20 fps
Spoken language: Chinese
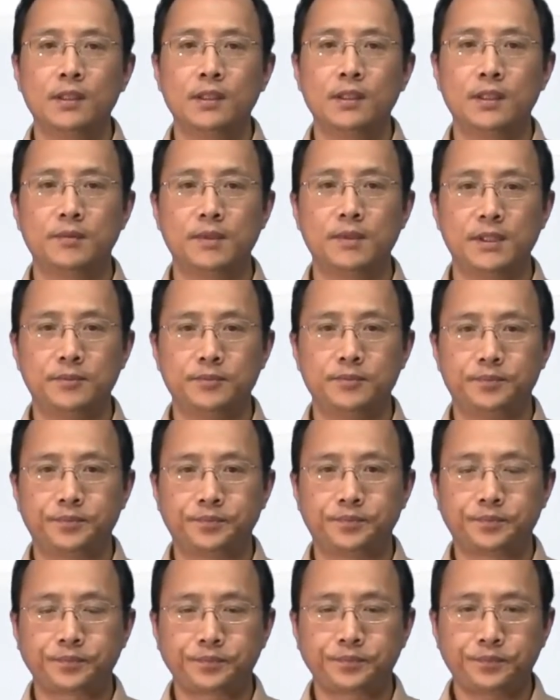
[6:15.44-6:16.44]
那么
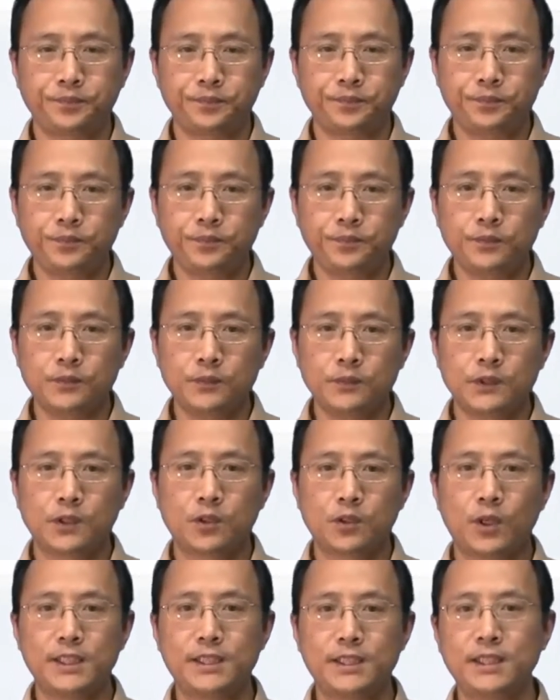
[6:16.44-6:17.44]

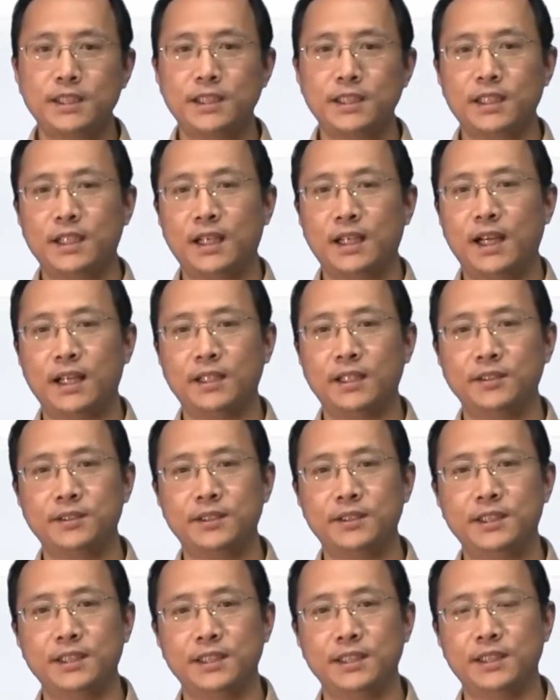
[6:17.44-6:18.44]
关系呢，还有
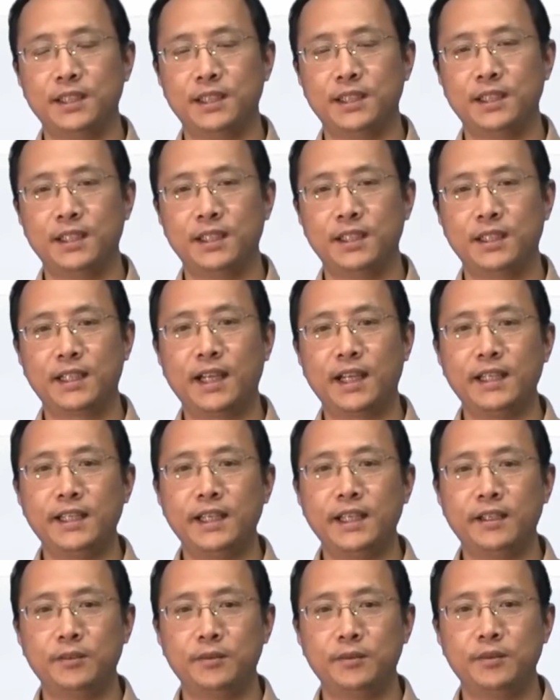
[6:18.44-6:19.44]
几个概
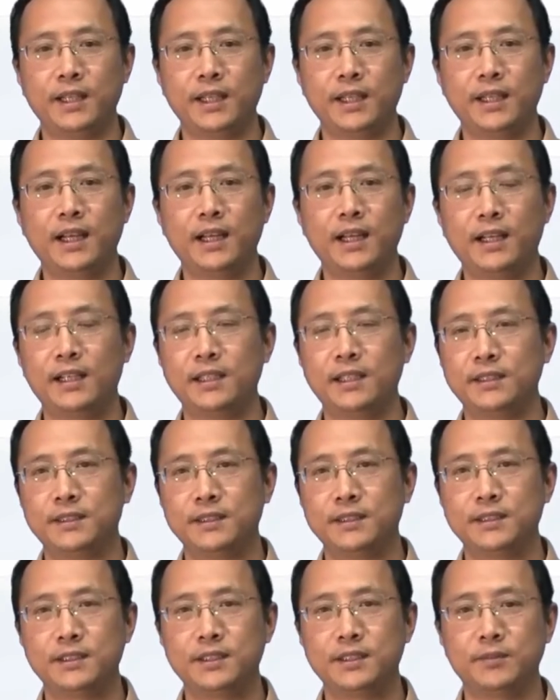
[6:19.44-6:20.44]
念，我们来看看
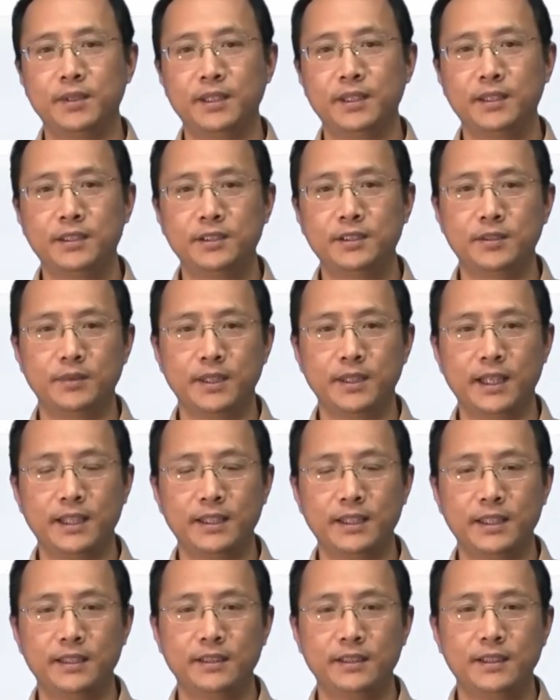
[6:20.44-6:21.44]
什么样什么概
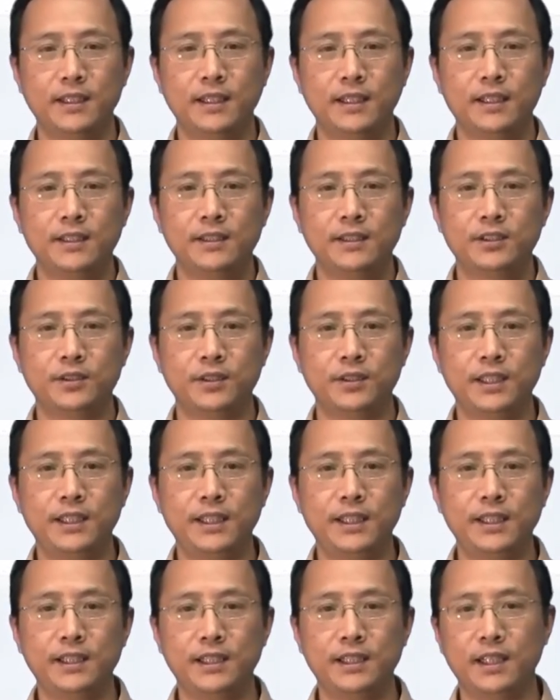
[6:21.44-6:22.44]
念。首先定
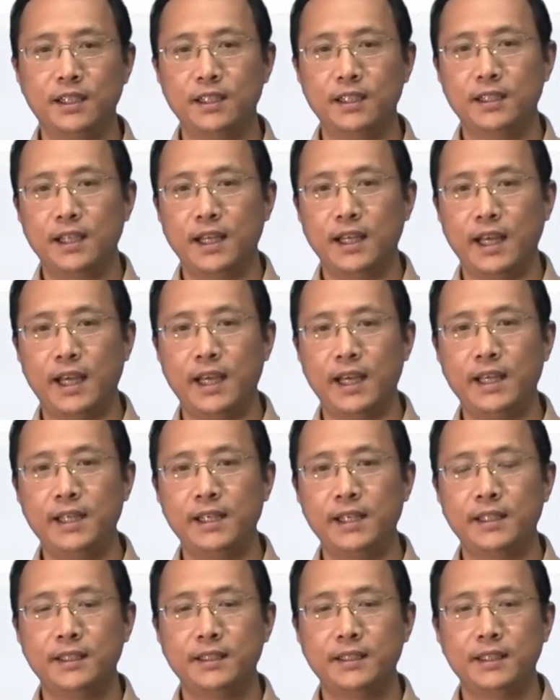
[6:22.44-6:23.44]
义
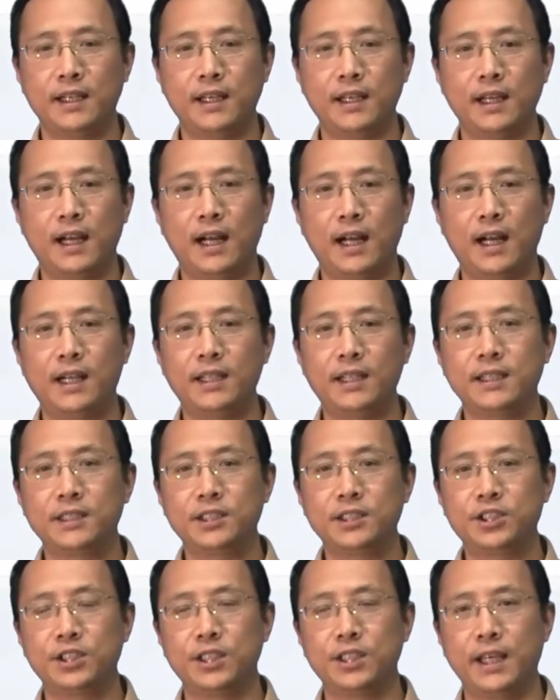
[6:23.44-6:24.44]
呢，A 啊 R 呢
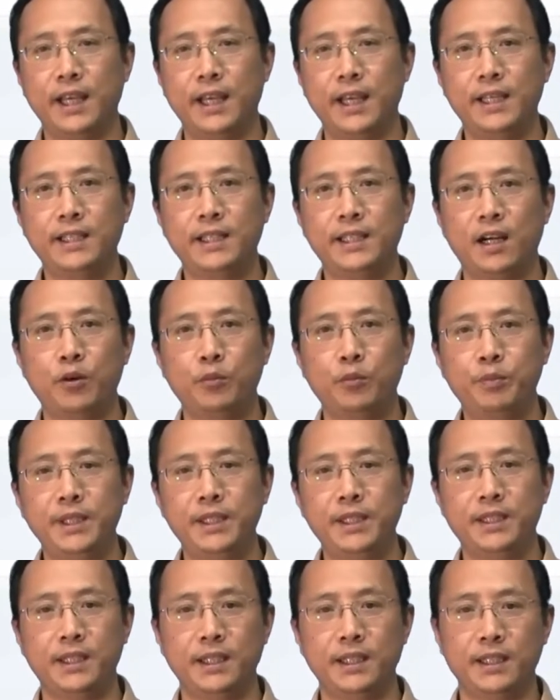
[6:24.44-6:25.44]
是 A 到 B
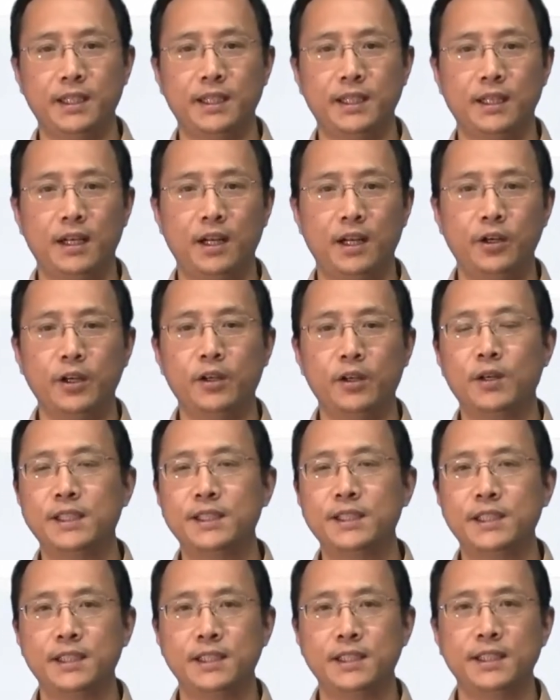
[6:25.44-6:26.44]
的一个二元关
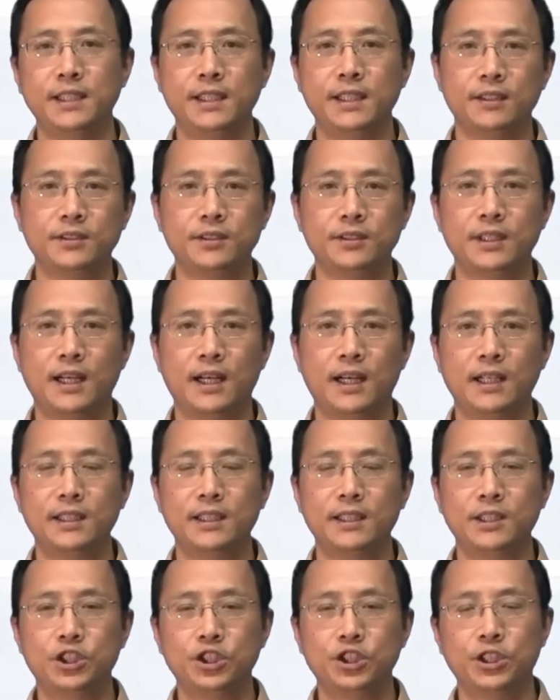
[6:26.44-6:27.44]
系，也就是 R
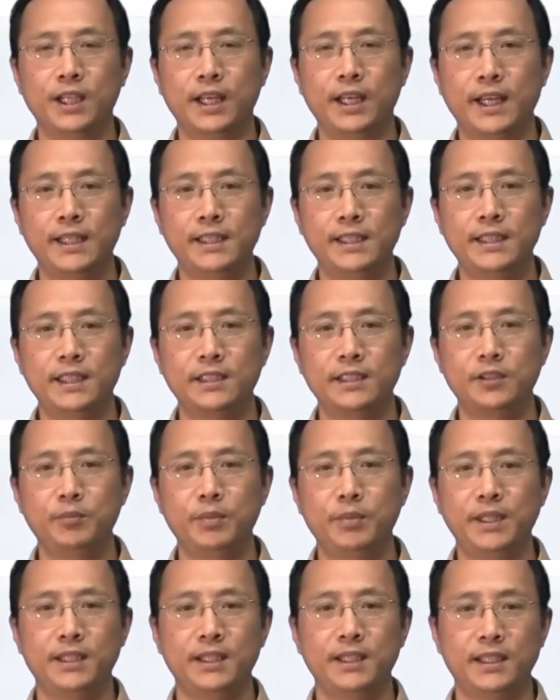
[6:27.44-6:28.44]
呢是 A 叉乘
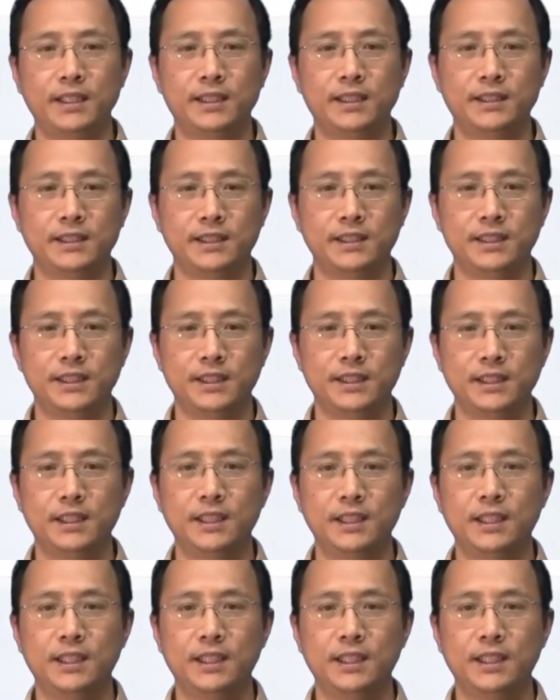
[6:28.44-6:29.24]
B 的一个子集。